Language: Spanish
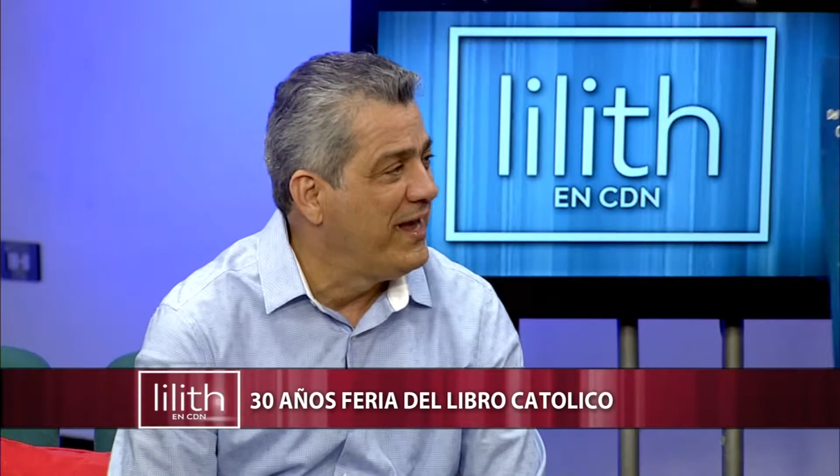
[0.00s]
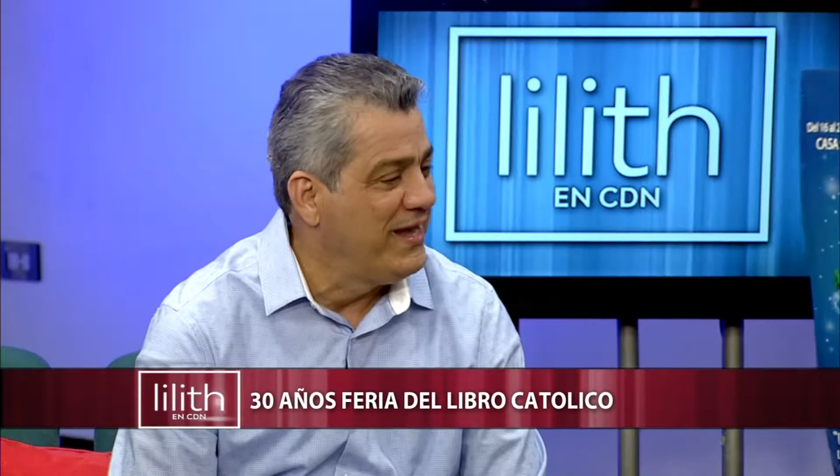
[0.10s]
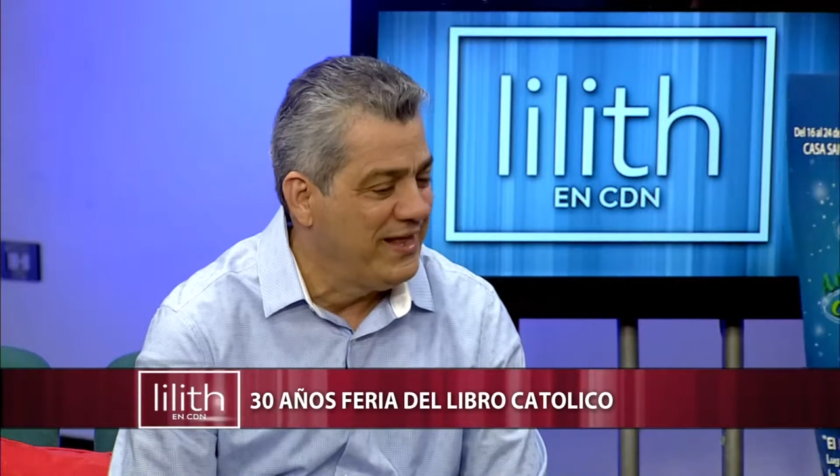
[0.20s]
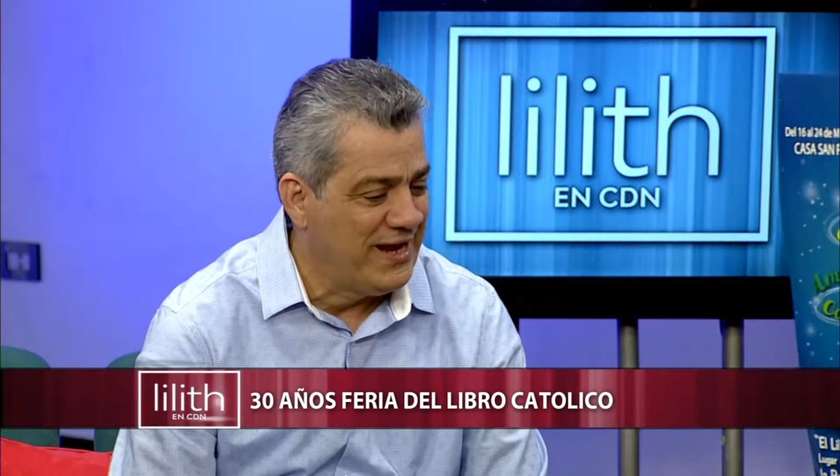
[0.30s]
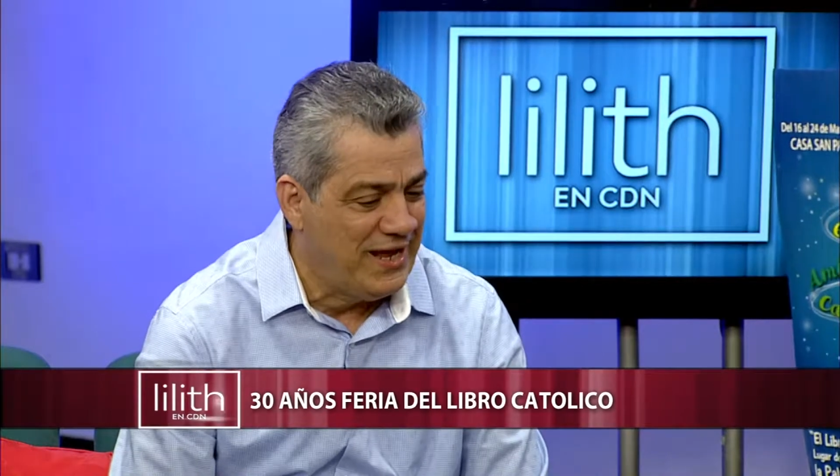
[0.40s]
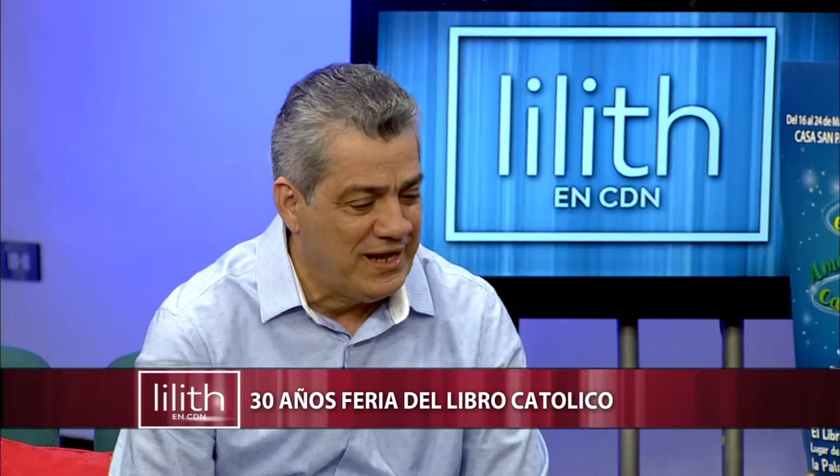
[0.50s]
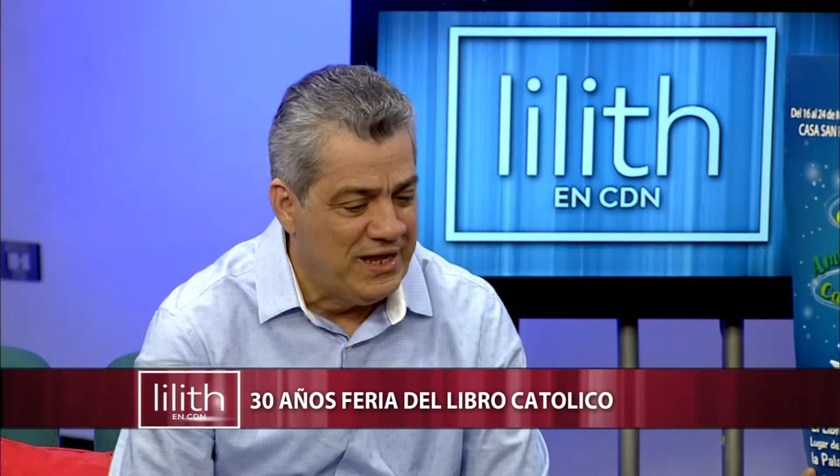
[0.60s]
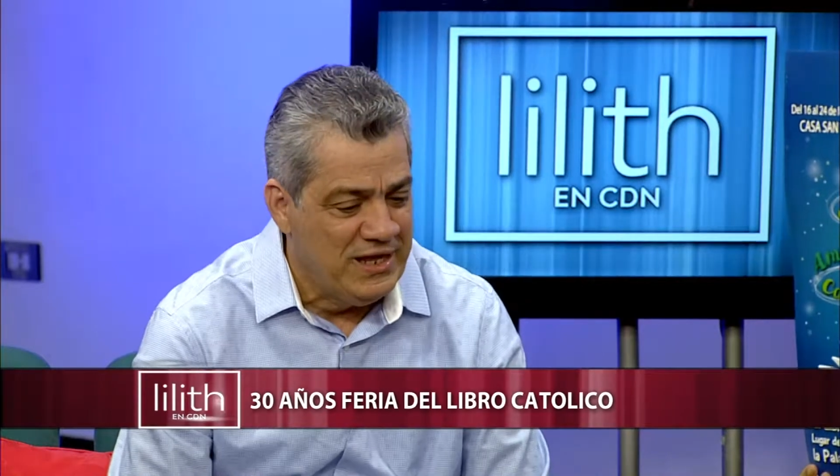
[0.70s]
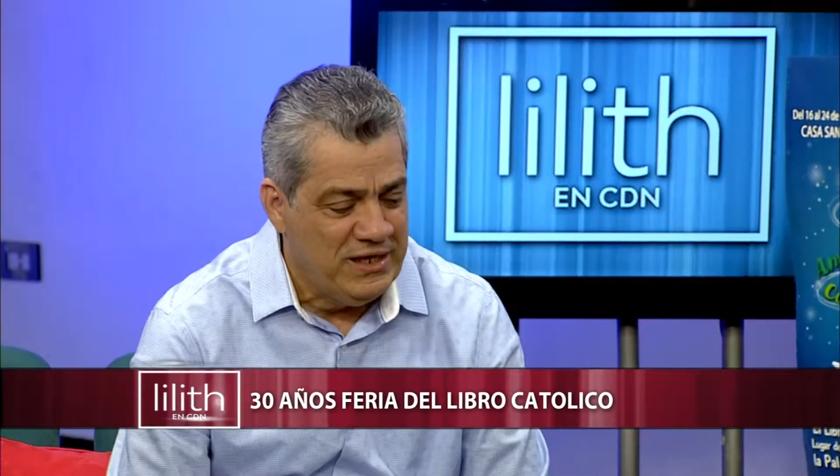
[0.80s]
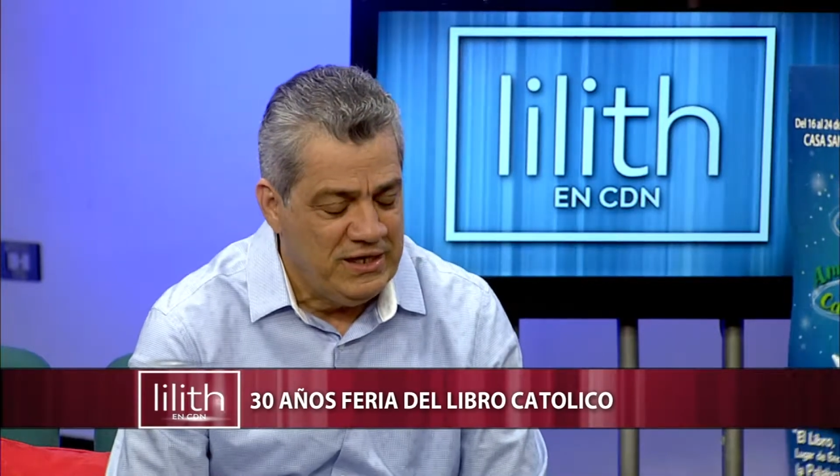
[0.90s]
general.
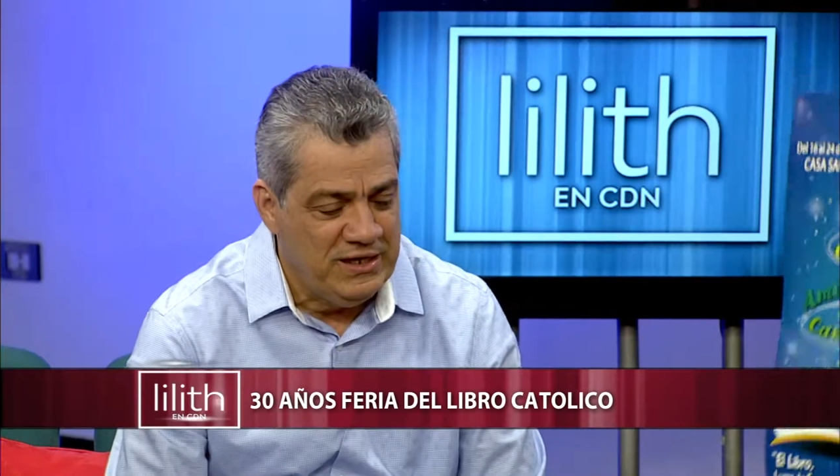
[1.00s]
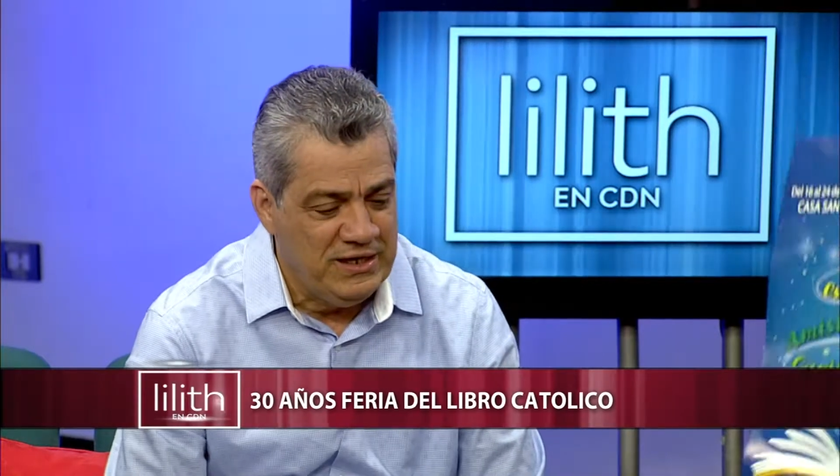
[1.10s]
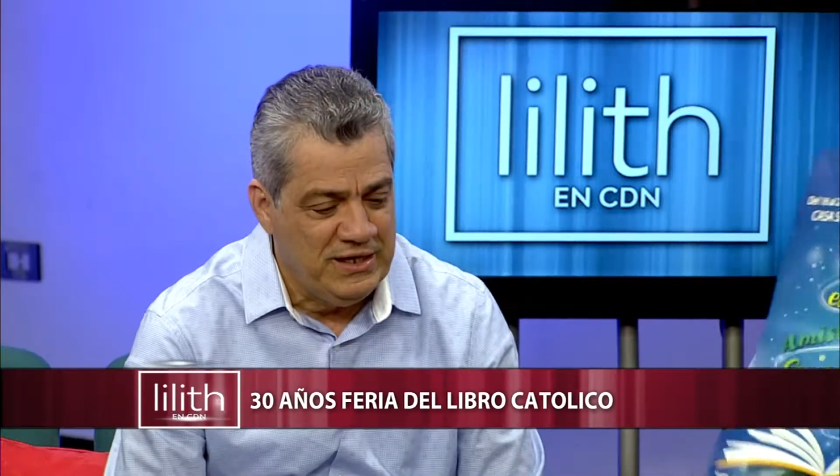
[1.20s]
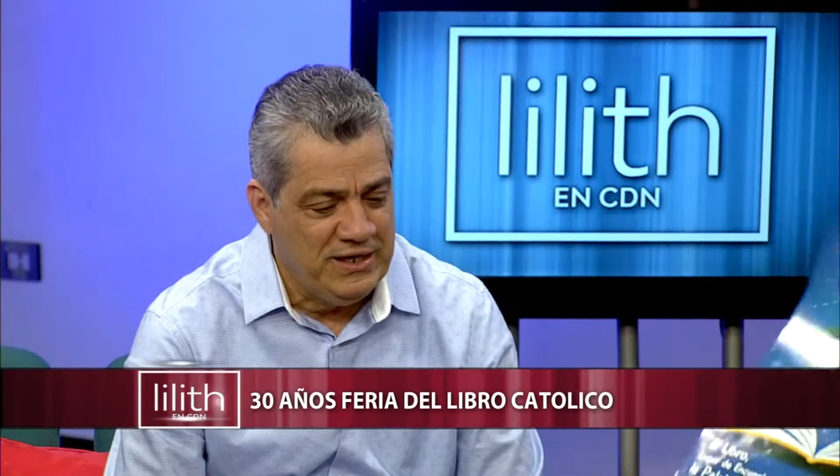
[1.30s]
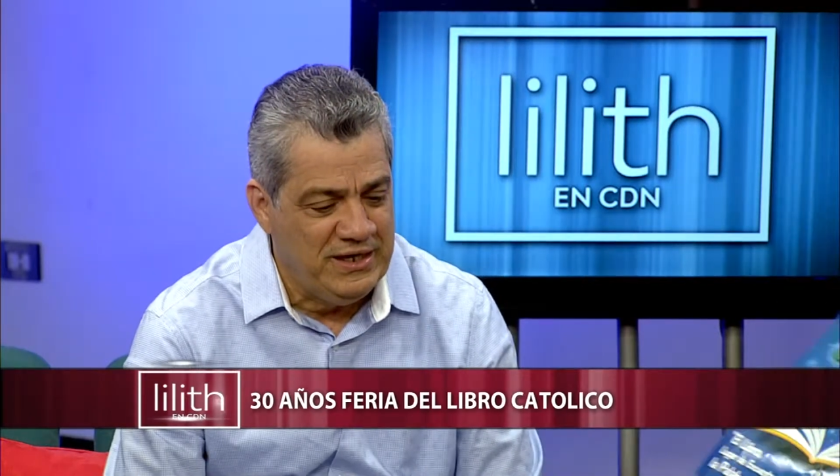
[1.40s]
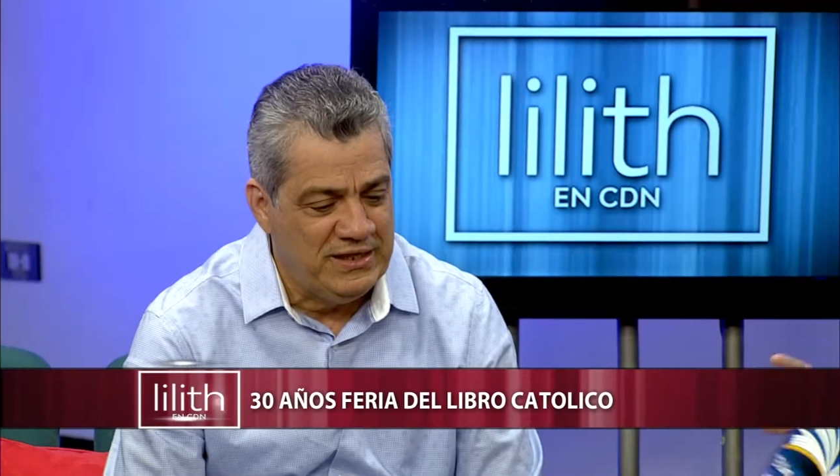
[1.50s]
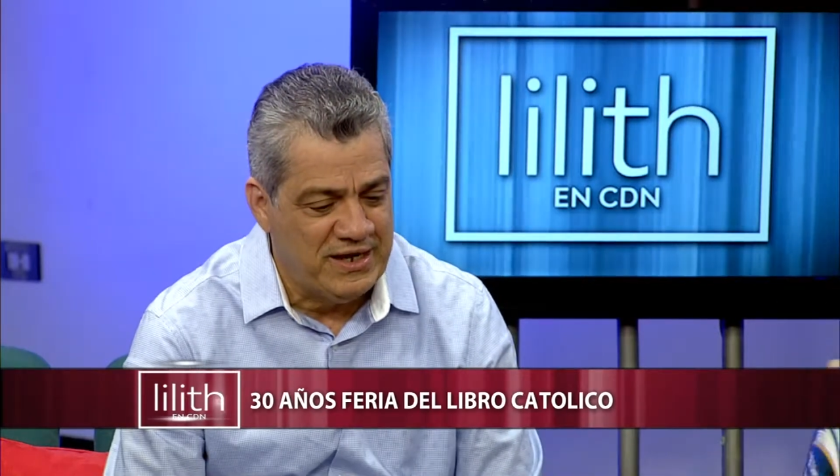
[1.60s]
y